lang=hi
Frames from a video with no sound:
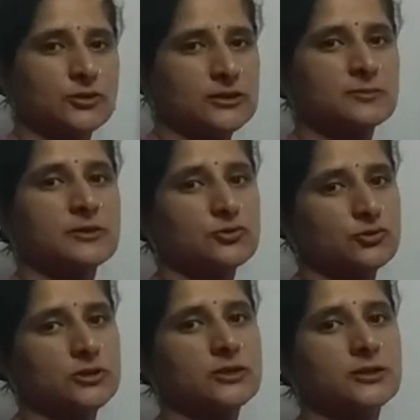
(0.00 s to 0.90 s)
इसमें
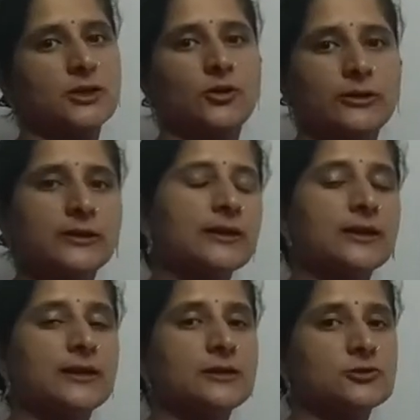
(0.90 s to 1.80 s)
सोशल सिक्योरिटी
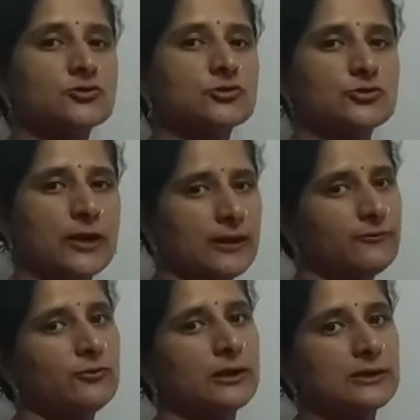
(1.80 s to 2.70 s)
का इश्यू जो है
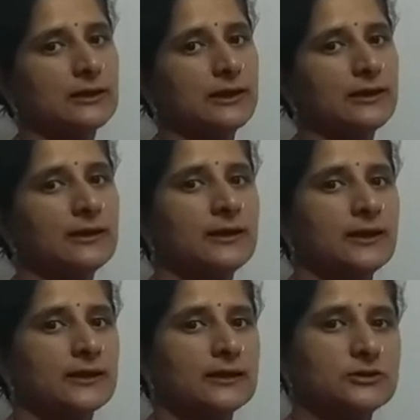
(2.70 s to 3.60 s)
वो आता है
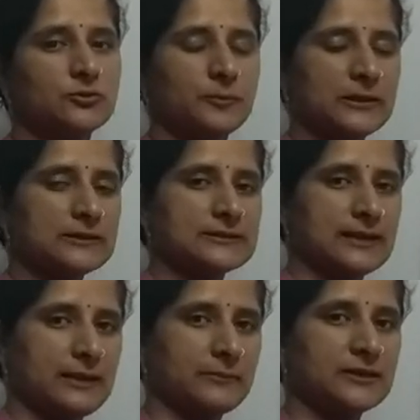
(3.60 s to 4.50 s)
कि जो पियर्स
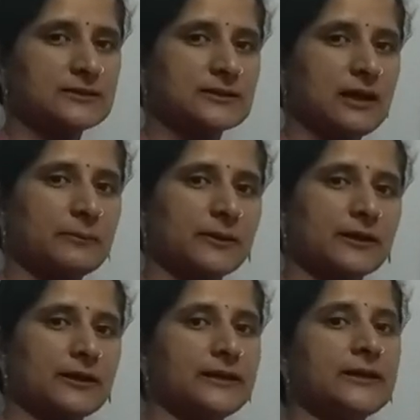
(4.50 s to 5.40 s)
हैं मींस आपके
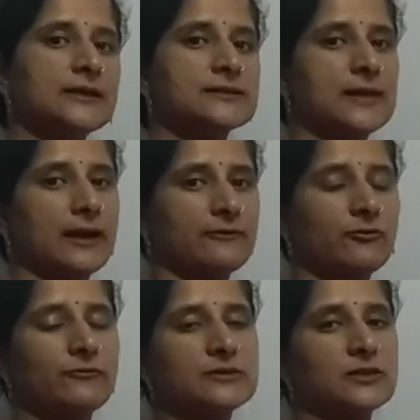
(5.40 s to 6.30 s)
कलीग्स हैं
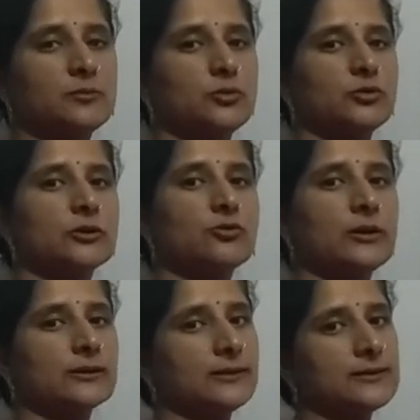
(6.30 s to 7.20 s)
वो विसल ब्लोअर को
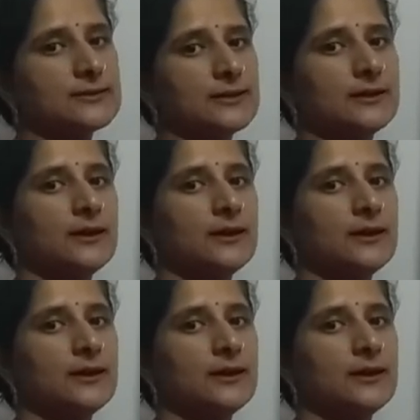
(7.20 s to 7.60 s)
एक तरह से